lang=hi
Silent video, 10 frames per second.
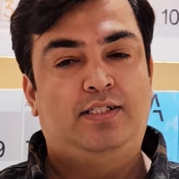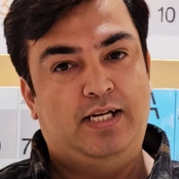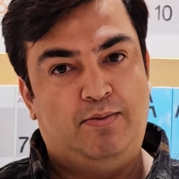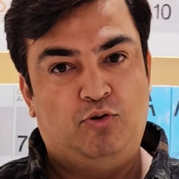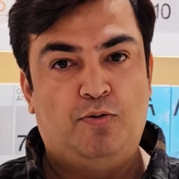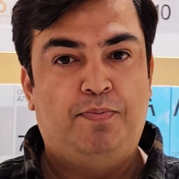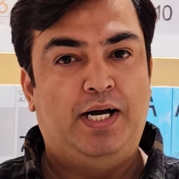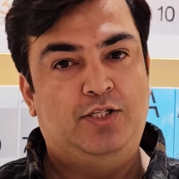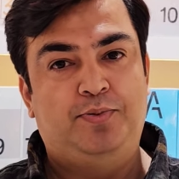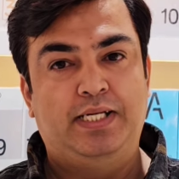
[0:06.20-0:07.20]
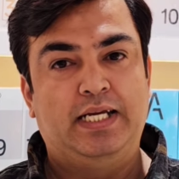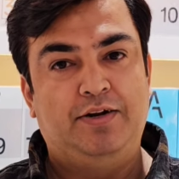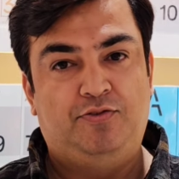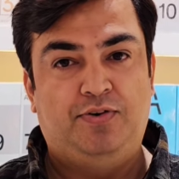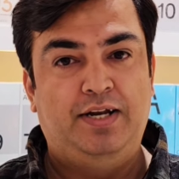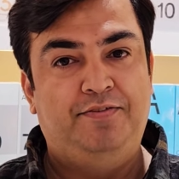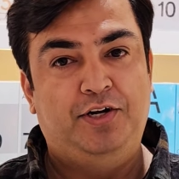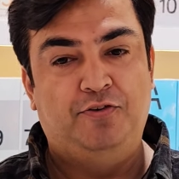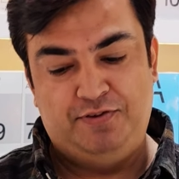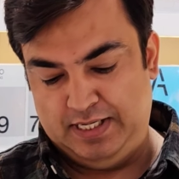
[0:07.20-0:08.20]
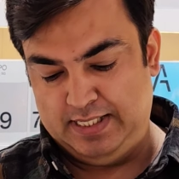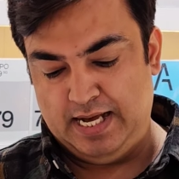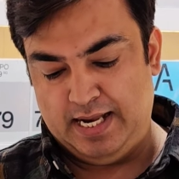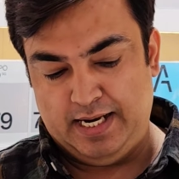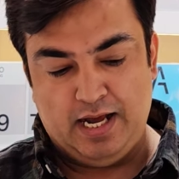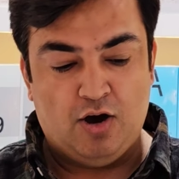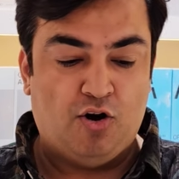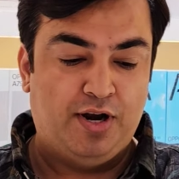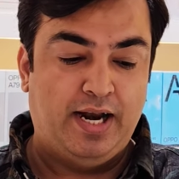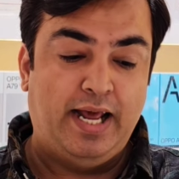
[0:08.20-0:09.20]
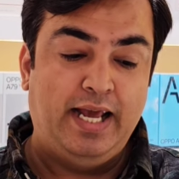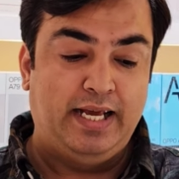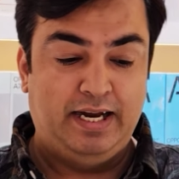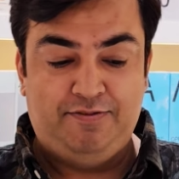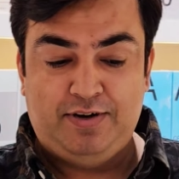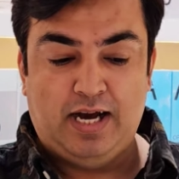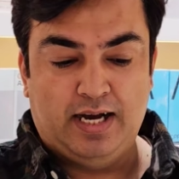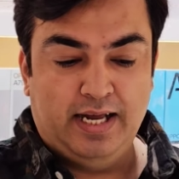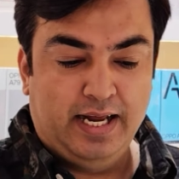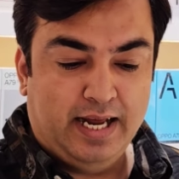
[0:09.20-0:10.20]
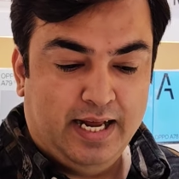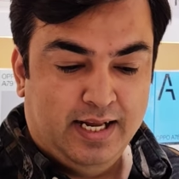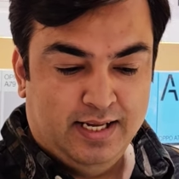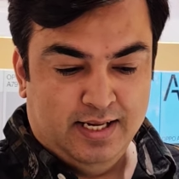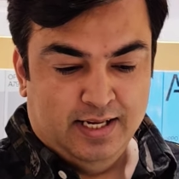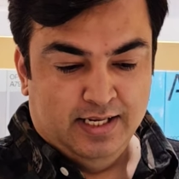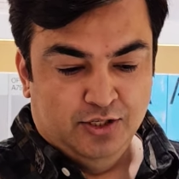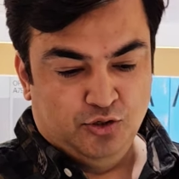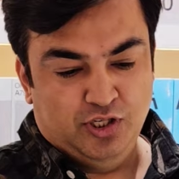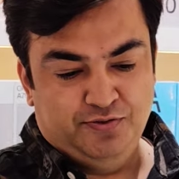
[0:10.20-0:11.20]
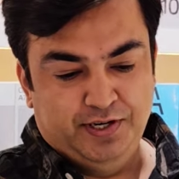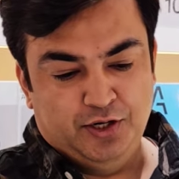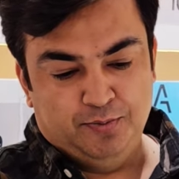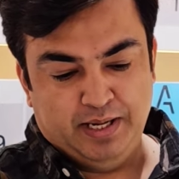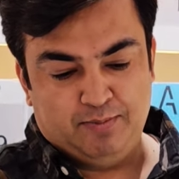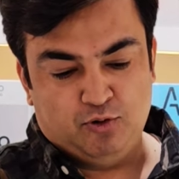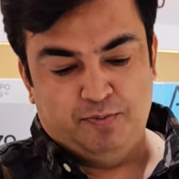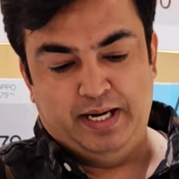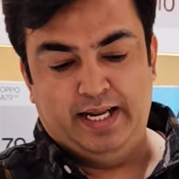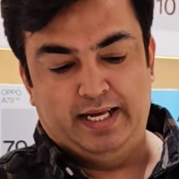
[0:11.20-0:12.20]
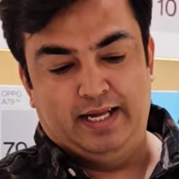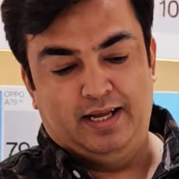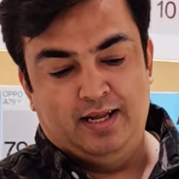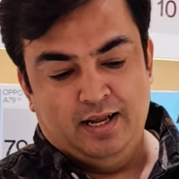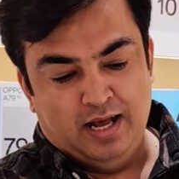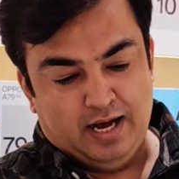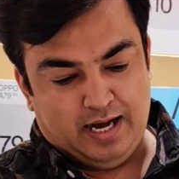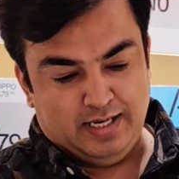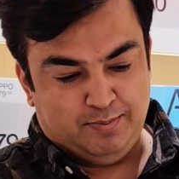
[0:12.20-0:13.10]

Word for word: शाम को पाँच बजे गिफ्ट वाली वीडियो फिर से आ रही है और नए गिफ्ट आ गए हैं जो इस वीडियो में आपको मिलेंगे आज